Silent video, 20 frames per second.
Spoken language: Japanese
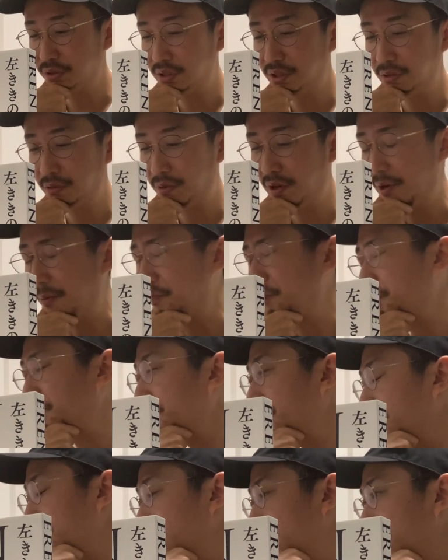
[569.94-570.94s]
たのは、
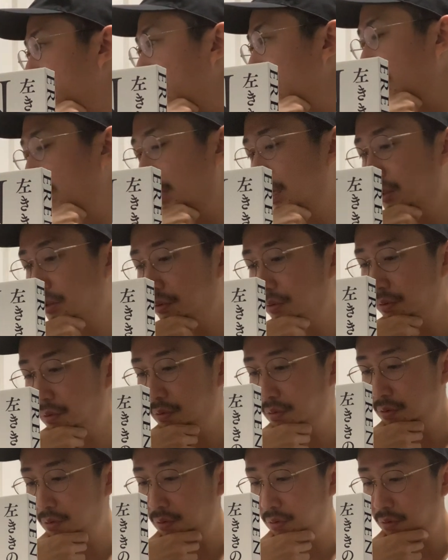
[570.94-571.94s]
えっ
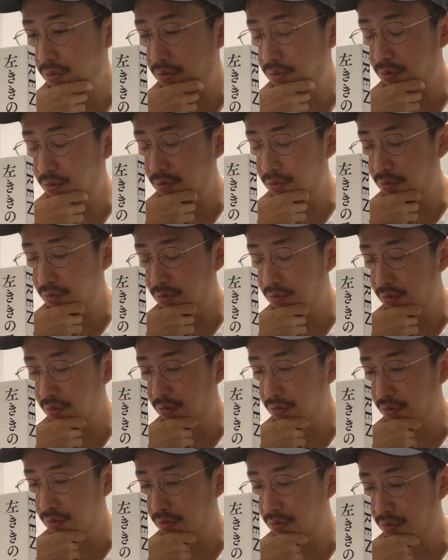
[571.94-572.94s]

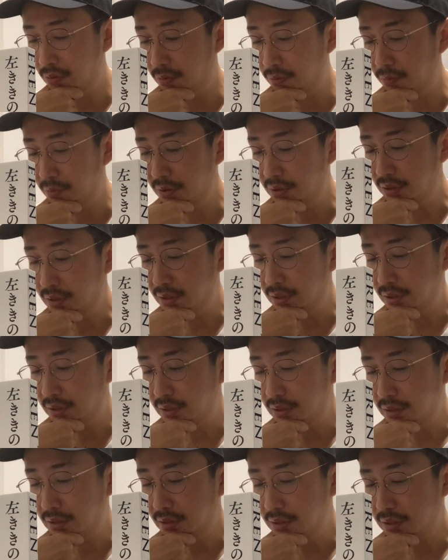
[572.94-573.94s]
と、
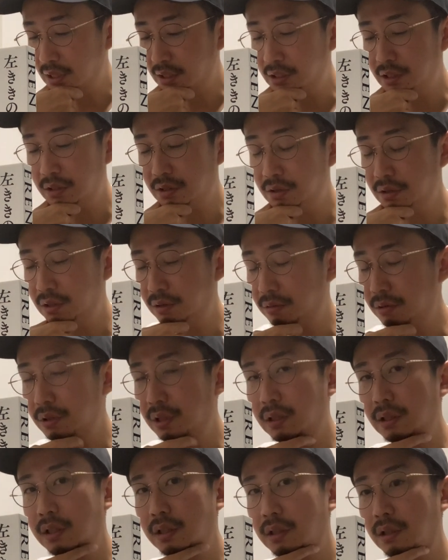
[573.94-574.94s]
さっきツイートし
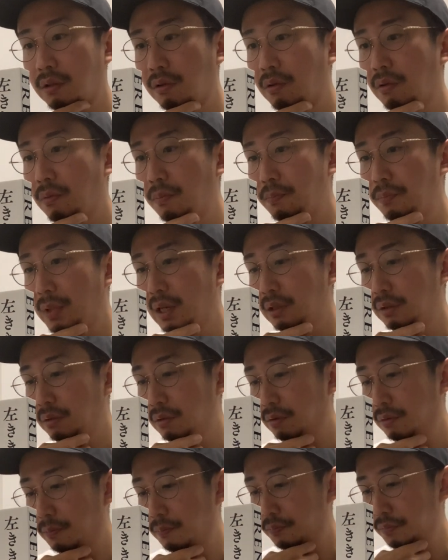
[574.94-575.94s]
たんですけど、あ
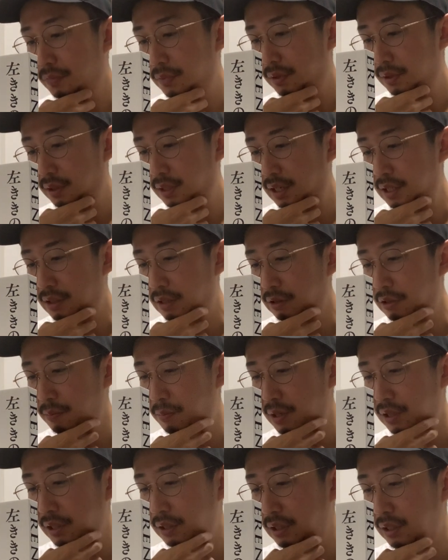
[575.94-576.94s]
のー、原作
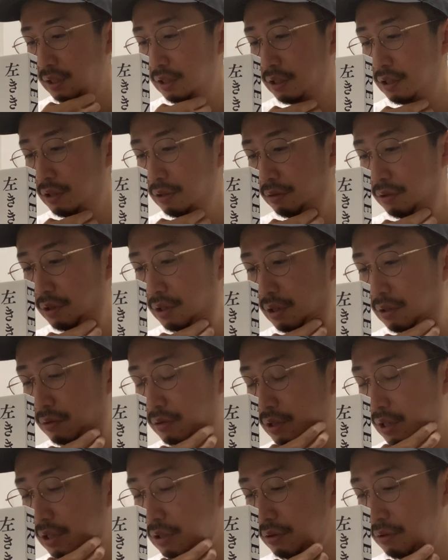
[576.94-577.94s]
版左利きのエレンの
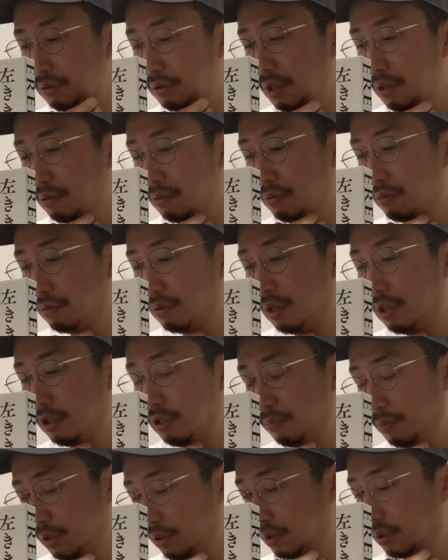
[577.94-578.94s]
最終回を公開
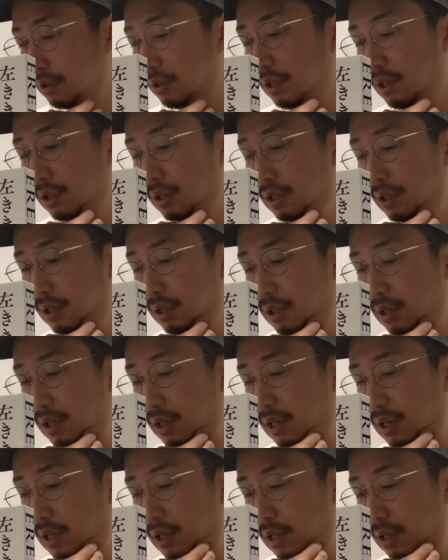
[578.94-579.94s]
しますって、
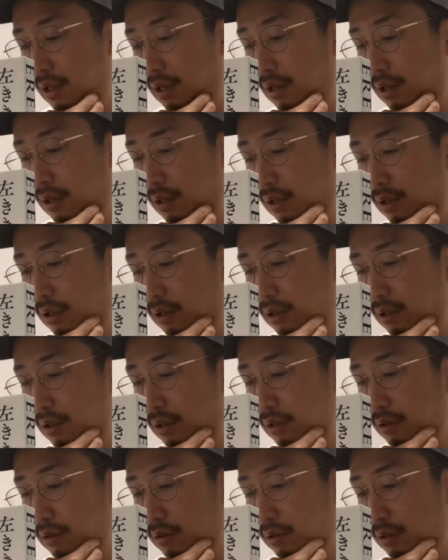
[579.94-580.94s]

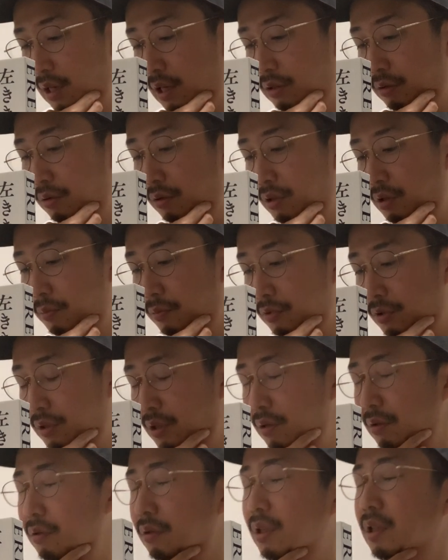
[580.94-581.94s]
えー、タイトルにもし
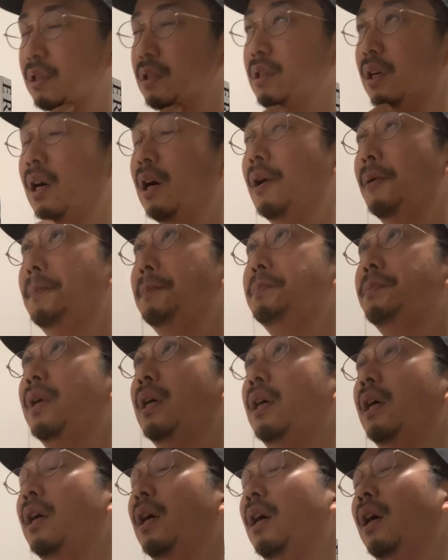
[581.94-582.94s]
てるんですが、
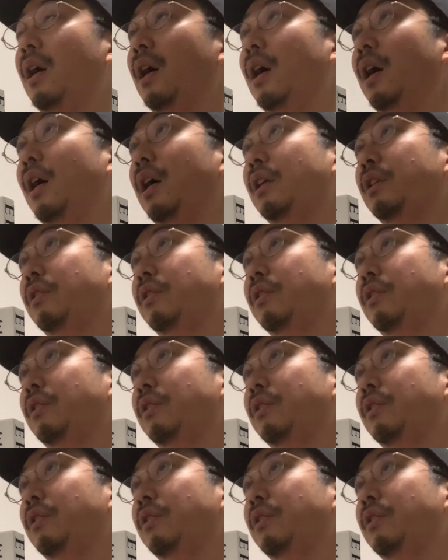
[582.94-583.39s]
あ